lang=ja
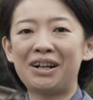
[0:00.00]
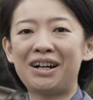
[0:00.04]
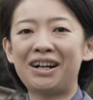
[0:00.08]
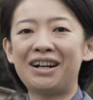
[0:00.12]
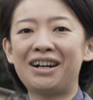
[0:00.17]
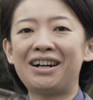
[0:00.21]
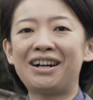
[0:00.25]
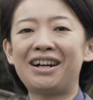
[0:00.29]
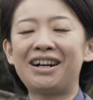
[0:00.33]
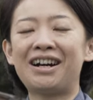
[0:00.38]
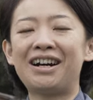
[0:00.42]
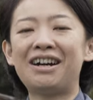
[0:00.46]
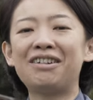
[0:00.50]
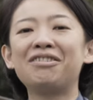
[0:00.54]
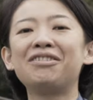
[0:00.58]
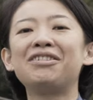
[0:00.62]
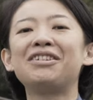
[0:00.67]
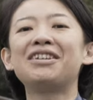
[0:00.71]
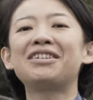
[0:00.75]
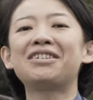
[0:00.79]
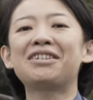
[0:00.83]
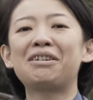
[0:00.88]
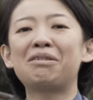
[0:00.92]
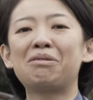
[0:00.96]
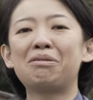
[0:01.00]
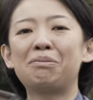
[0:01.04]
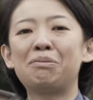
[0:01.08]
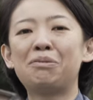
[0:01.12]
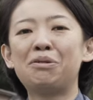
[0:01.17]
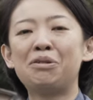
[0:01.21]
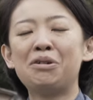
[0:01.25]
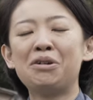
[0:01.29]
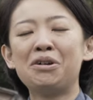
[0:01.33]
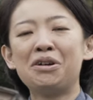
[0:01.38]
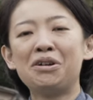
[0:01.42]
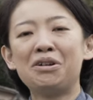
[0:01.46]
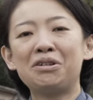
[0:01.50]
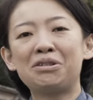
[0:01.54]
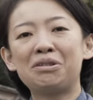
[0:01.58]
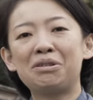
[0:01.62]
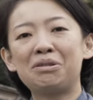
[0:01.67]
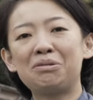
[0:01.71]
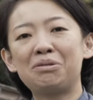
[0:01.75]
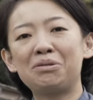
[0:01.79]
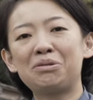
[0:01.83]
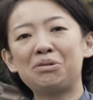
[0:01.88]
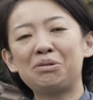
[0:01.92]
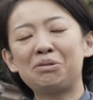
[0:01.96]
あるんですけどもそれを
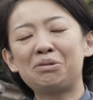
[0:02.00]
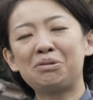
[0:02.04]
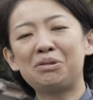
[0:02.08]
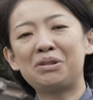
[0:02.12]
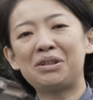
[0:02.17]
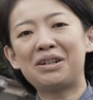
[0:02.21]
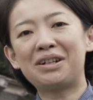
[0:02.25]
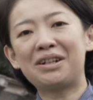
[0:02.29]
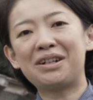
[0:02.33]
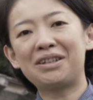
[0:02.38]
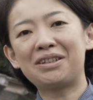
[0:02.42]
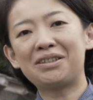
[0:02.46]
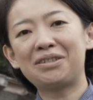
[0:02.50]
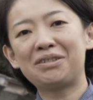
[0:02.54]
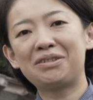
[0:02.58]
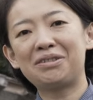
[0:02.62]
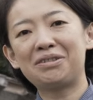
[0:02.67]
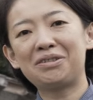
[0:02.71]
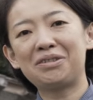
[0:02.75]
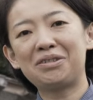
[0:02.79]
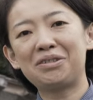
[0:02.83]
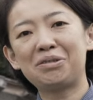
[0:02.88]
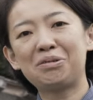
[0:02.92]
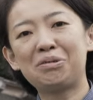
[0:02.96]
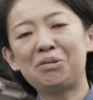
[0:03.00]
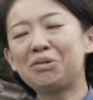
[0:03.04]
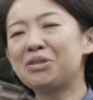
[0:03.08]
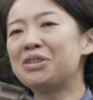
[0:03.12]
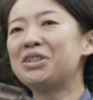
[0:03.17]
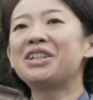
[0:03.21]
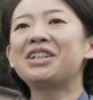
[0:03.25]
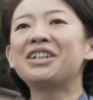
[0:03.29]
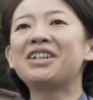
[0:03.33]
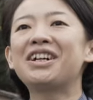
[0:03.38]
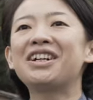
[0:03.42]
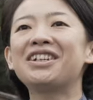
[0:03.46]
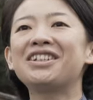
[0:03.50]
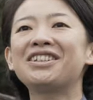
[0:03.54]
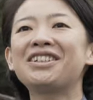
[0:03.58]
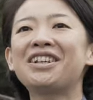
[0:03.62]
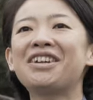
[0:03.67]
ちょっとなんかすごく実感したような